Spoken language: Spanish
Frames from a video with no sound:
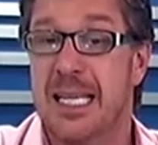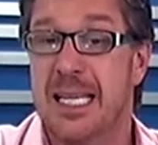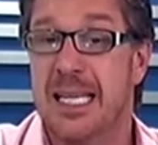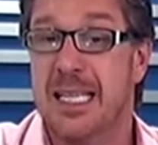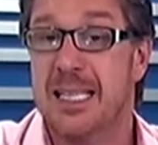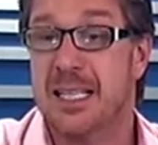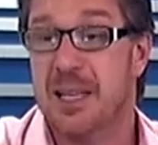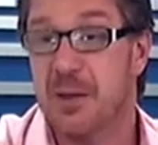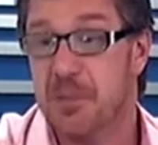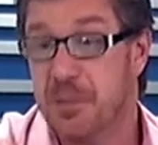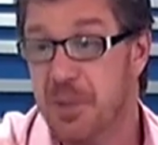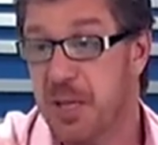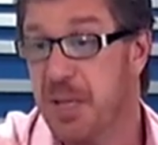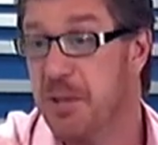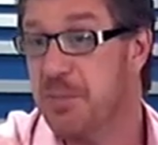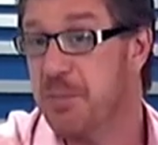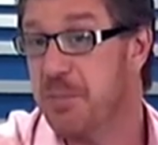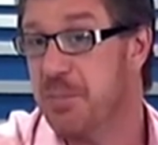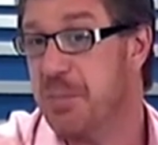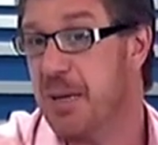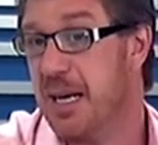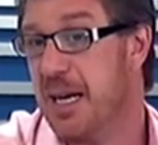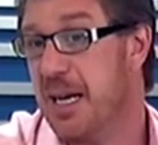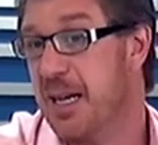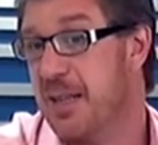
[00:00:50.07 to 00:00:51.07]
y
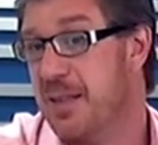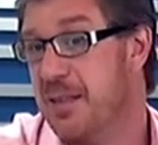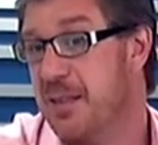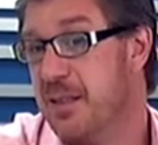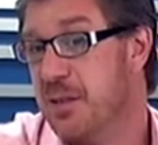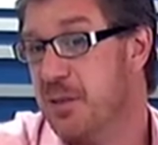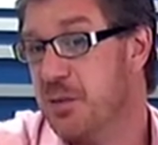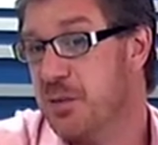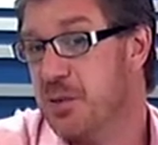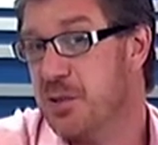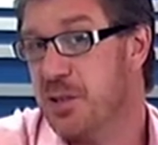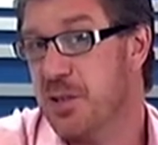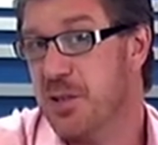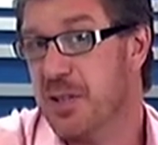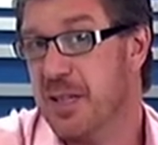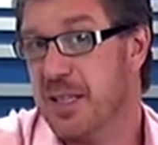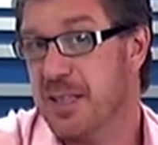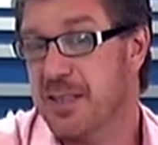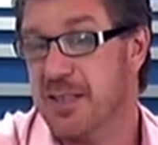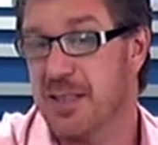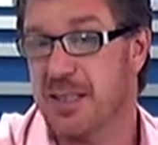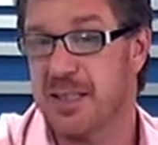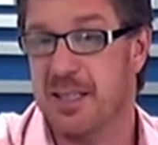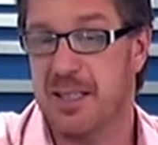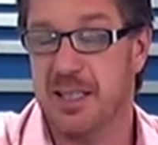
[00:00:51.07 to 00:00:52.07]
también para la institución
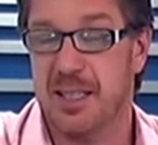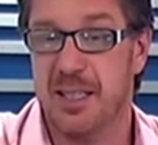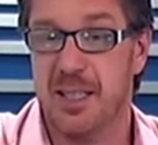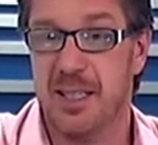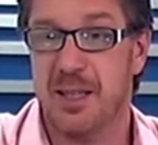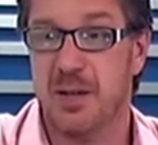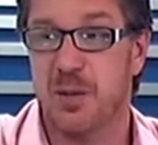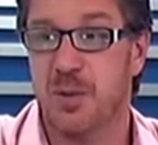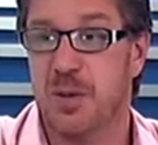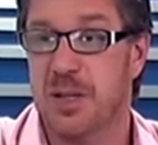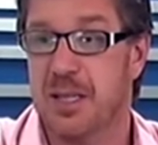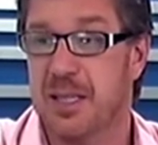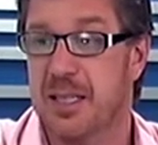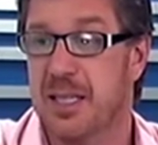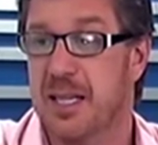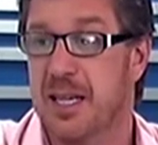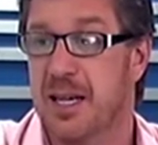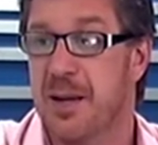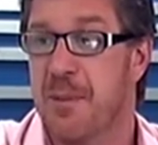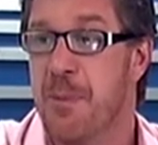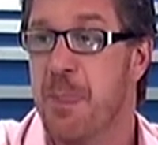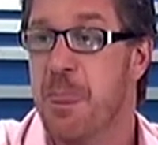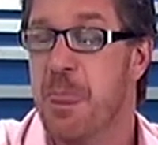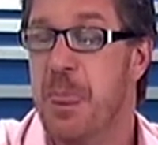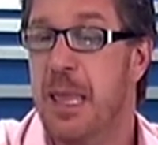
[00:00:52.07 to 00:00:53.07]
que se ha tenido en
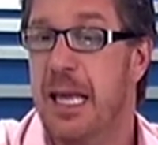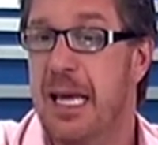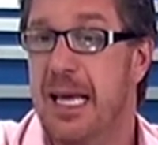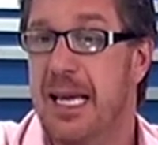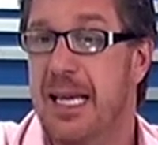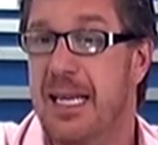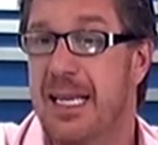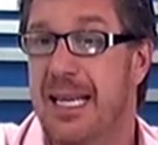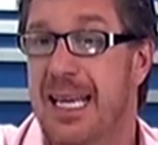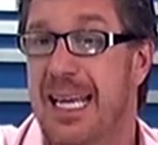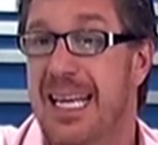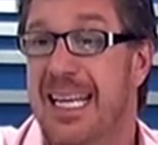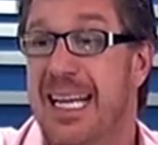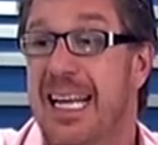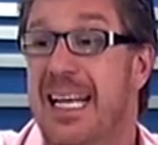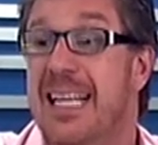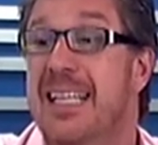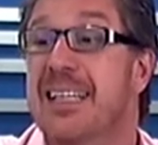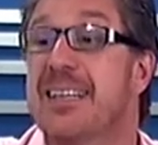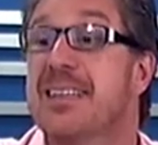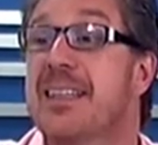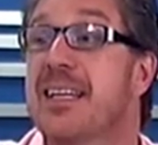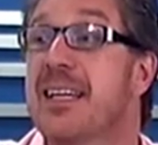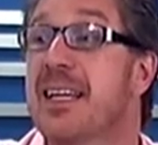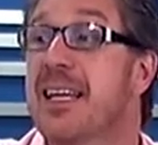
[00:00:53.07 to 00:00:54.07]
cuenta en, el
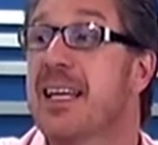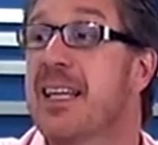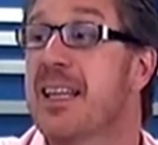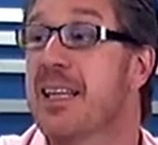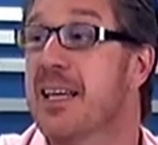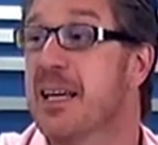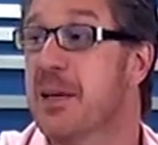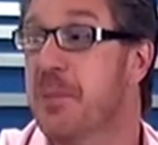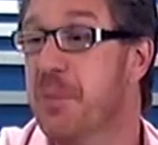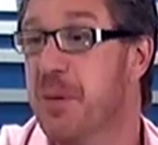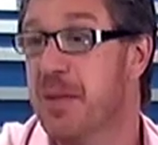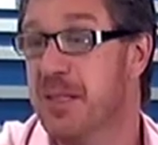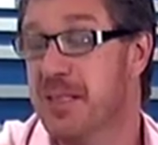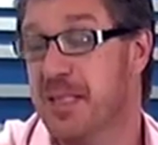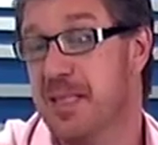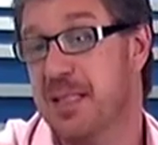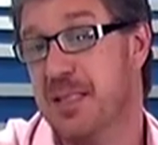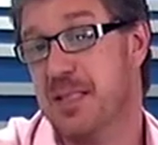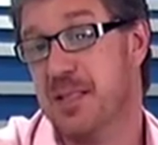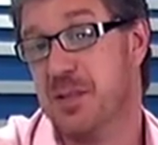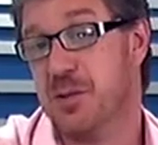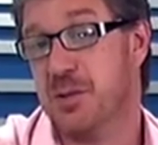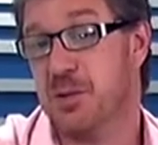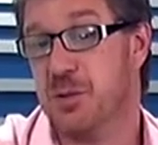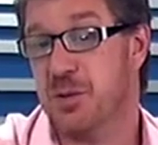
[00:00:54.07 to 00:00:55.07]
interés de que
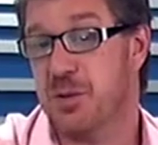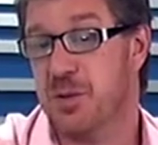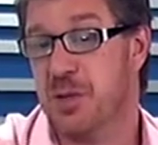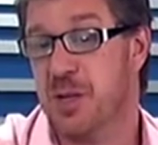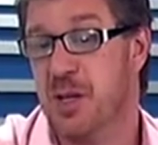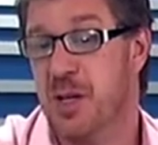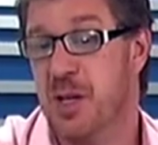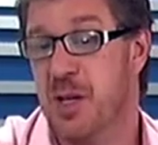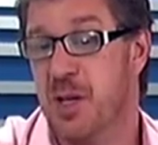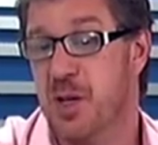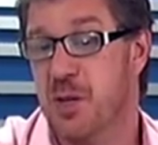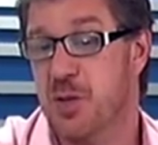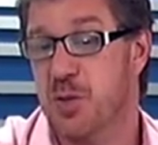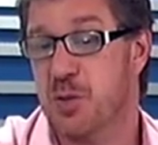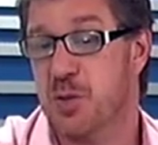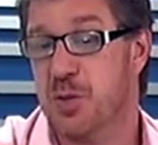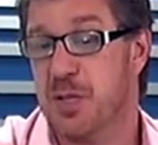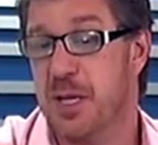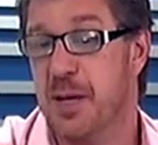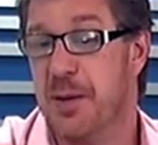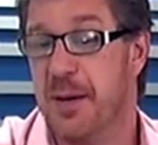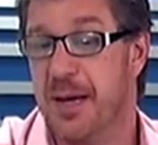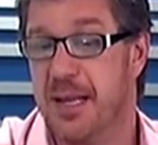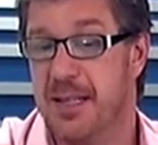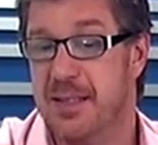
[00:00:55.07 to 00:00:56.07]
presente sus,
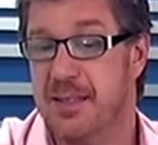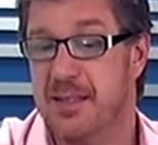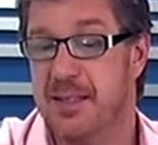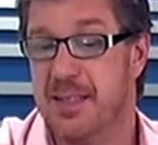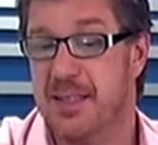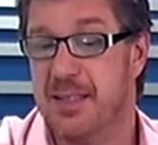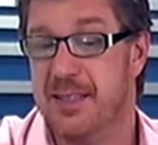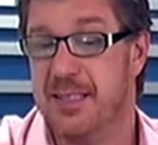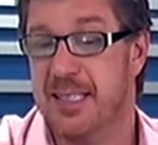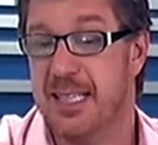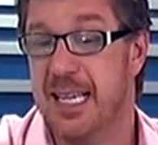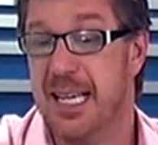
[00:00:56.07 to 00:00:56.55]
sus avances.